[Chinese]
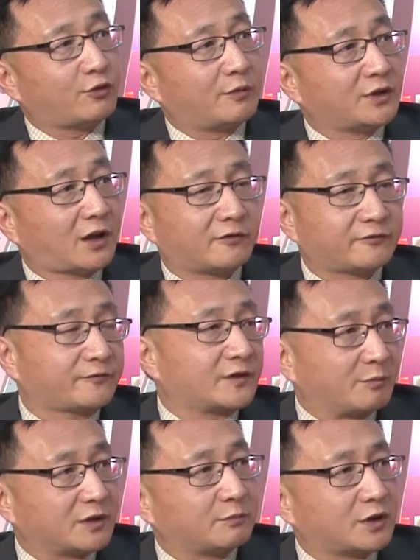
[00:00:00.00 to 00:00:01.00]
我们要
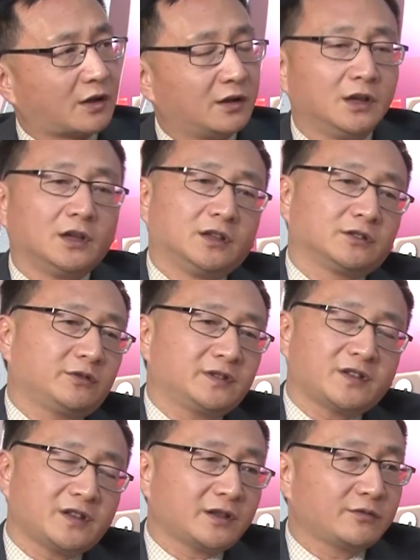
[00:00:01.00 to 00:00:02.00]
怎么友好。对
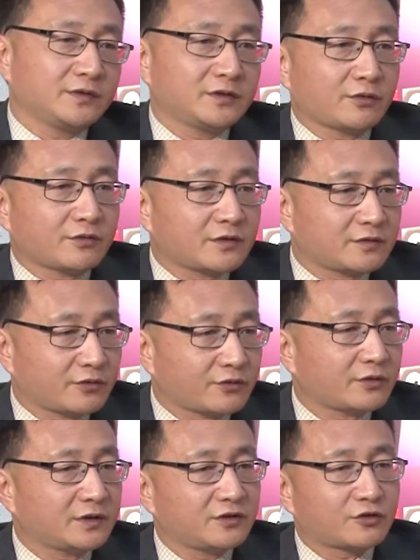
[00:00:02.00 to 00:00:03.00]
这些东西，就是就是
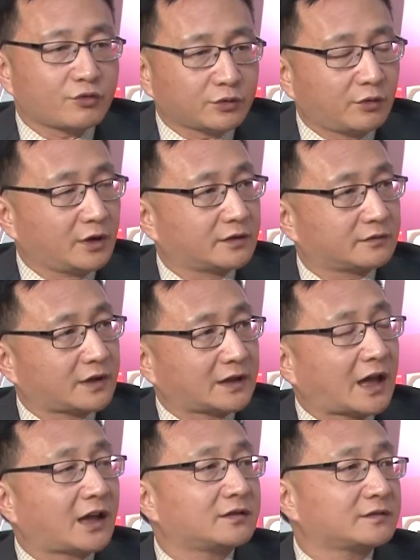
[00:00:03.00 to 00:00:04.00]
说，你说多了，大
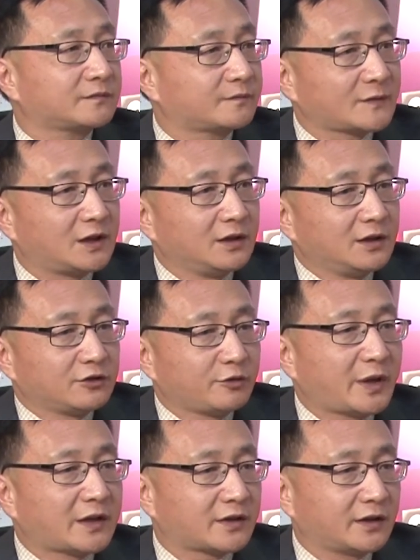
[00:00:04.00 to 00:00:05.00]
家就
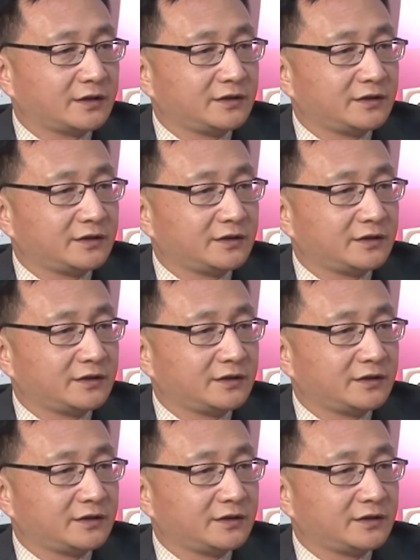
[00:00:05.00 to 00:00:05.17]
变成了